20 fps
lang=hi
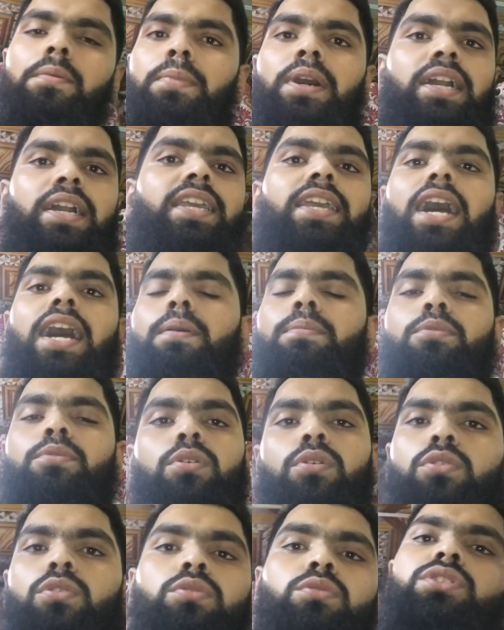बाकी
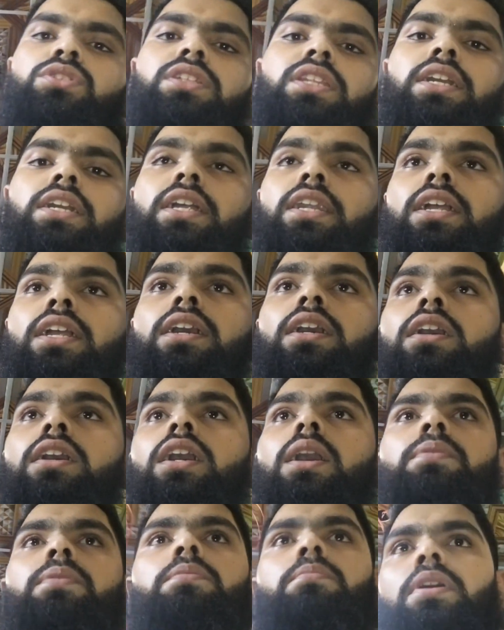आपको और कुछ नहीं करना
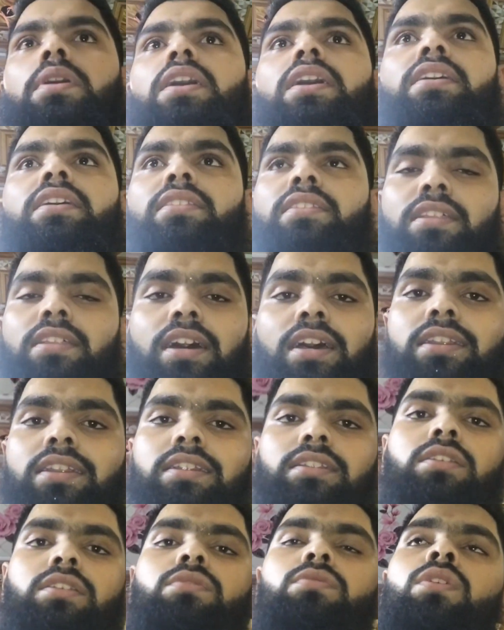अभी मैं इंतज़ार
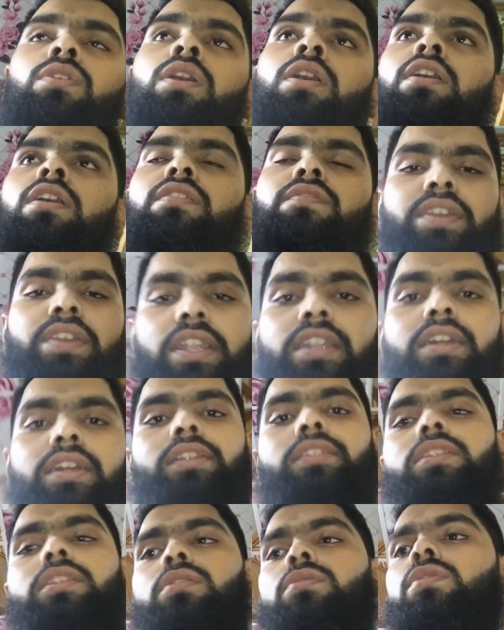करता हूँ वेट
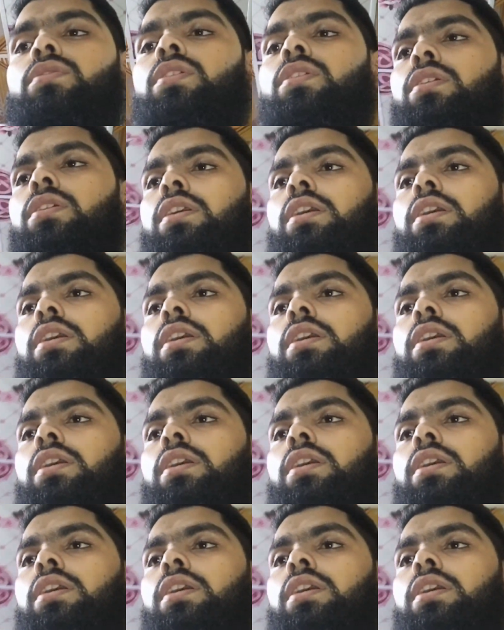करता हूँ